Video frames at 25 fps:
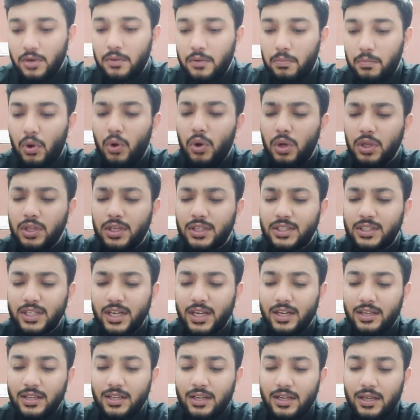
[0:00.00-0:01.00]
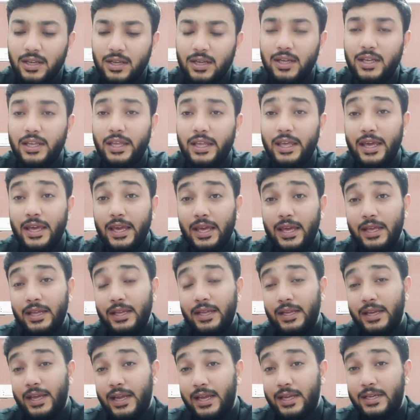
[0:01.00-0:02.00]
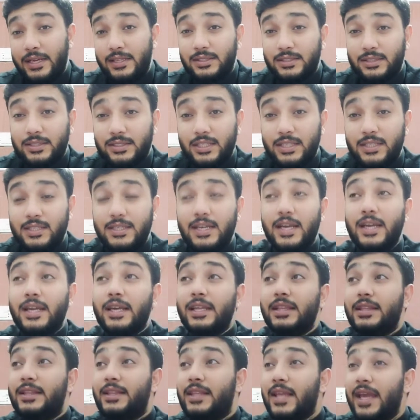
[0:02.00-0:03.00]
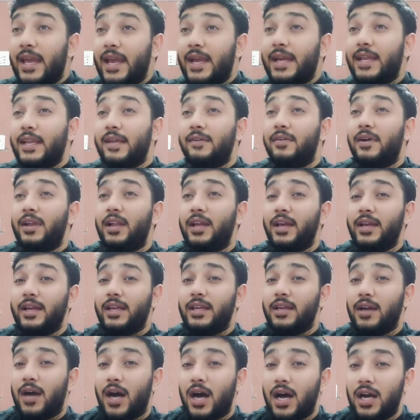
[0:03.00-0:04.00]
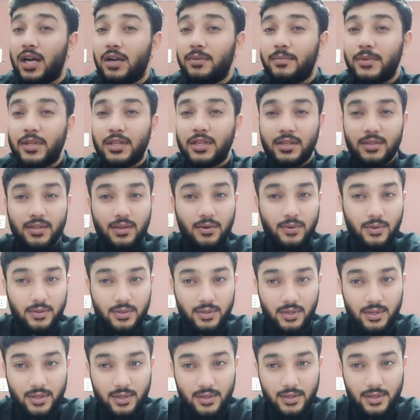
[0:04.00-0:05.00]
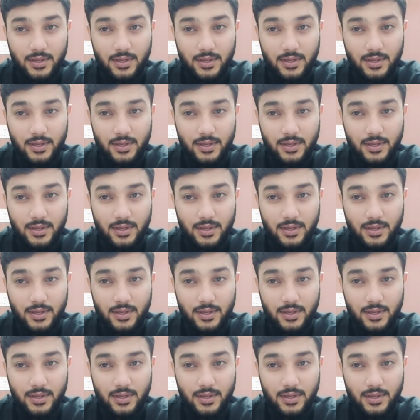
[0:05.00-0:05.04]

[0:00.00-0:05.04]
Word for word: बहुत अच्छा ये एक चीज़ है कि देखने वाले की आंख में नज़र होती है